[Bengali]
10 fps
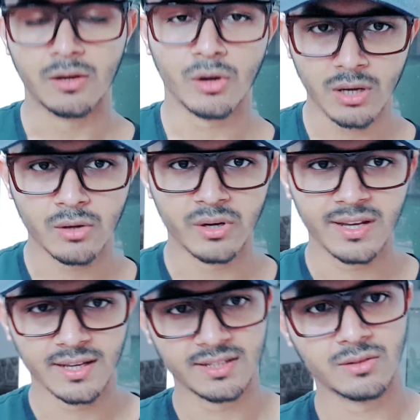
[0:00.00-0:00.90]
রক্ষা করে
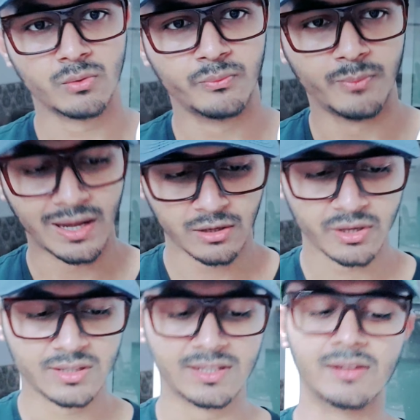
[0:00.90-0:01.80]
এটা খুব ভালো
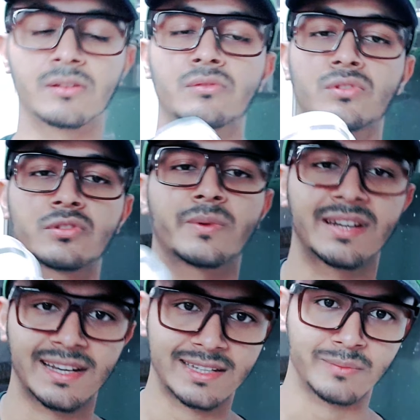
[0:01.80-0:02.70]
একটা উন্নত
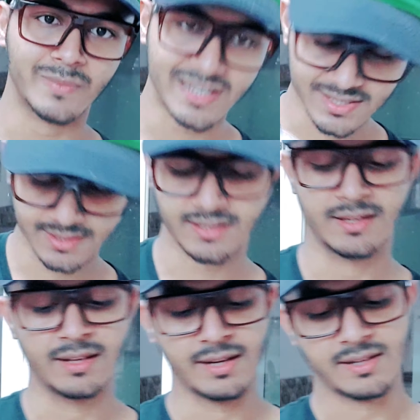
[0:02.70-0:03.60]
মানের একটা মাস্ক
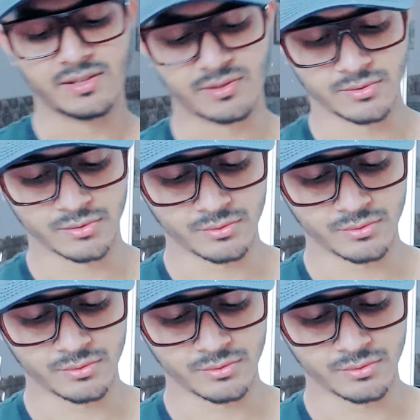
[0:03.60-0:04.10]
সো